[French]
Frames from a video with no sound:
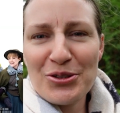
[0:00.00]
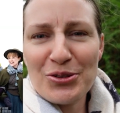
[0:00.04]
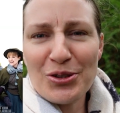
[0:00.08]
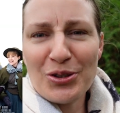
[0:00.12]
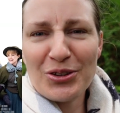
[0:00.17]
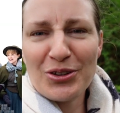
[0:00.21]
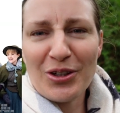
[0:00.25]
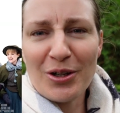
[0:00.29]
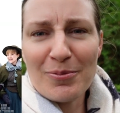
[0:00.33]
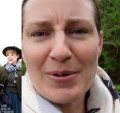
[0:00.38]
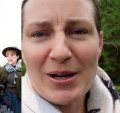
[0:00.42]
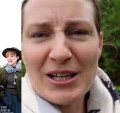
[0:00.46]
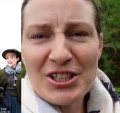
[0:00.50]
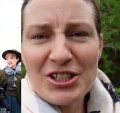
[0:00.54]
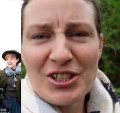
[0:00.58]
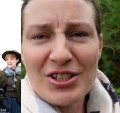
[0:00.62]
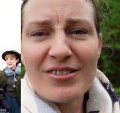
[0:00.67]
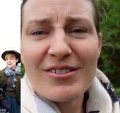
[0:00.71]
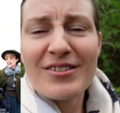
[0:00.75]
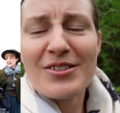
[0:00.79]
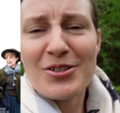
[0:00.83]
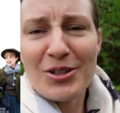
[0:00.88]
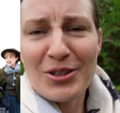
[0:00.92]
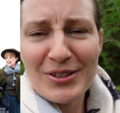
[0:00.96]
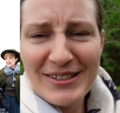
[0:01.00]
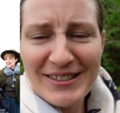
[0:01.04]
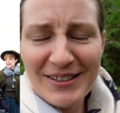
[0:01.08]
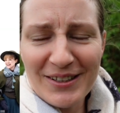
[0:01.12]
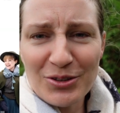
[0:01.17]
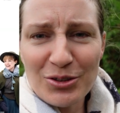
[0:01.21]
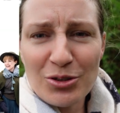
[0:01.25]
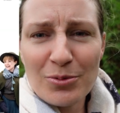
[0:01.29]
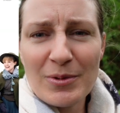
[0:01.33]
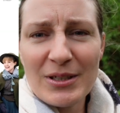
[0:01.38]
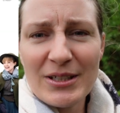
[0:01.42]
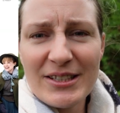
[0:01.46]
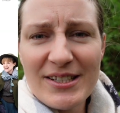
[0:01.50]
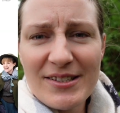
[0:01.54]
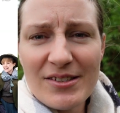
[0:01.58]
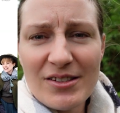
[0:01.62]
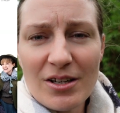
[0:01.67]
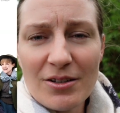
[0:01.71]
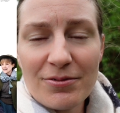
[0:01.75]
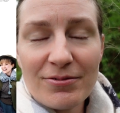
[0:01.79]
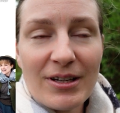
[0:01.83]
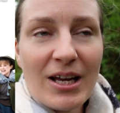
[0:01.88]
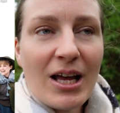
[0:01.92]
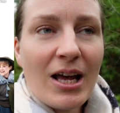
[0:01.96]
du Docteur March, sorties en
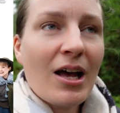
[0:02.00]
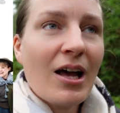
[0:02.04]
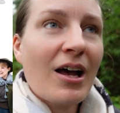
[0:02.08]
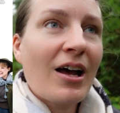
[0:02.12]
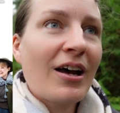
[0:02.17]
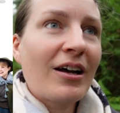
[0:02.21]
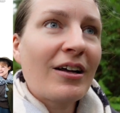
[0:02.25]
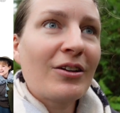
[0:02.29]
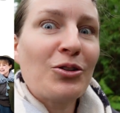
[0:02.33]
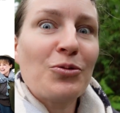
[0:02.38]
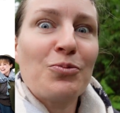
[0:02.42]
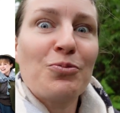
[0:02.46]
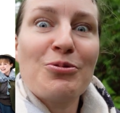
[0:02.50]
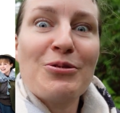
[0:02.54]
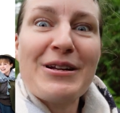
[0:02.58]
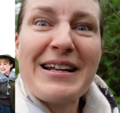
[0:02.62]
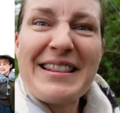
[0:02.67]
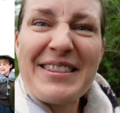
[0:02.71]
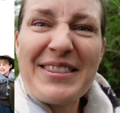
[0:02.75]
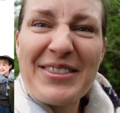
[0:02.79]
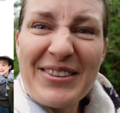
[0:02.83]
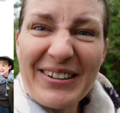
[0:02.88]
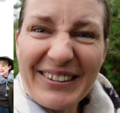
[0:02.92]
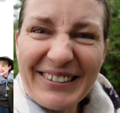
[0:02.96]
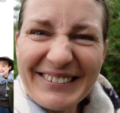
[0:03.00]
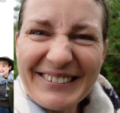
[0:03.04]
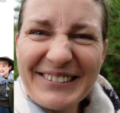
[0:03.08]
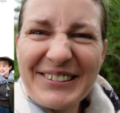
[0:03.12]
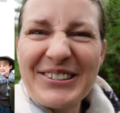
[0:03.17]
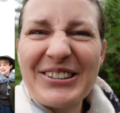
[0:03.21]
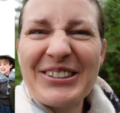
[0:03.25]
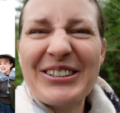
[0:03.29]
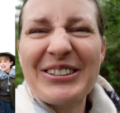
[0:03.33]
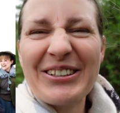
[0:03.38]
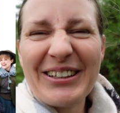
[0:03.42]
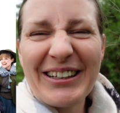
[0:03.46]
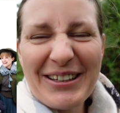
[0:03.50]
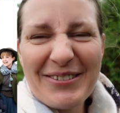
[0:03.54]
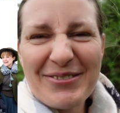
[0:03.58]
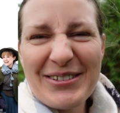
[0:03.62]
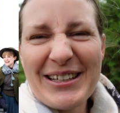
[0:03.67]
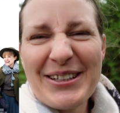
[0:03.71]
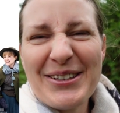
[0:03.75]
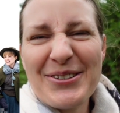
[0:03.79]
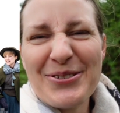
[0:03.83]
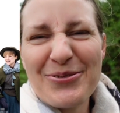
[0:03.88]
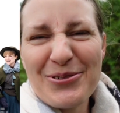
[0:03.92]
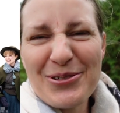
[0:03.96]
2019 depuis le temps que je
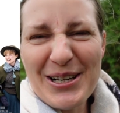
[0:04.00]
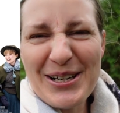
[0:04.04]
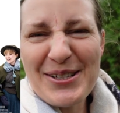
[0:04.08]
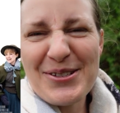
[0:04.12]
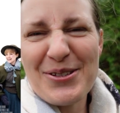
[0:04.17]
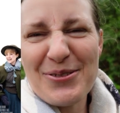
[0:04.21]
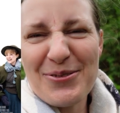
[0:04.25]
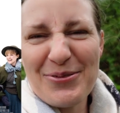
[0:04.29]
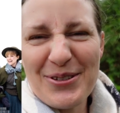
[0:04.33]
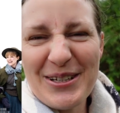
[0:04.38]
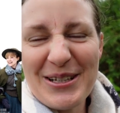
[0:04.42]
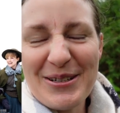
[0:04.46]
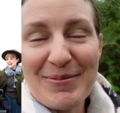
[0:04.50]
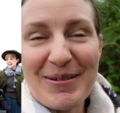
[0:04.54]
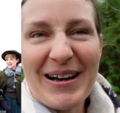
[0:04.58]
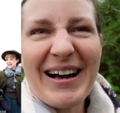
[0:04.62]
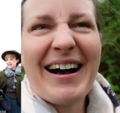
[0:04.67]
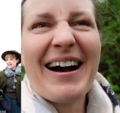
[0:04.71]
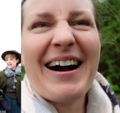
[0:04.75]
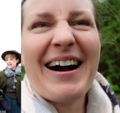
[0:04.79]
rêvais de voir ce film.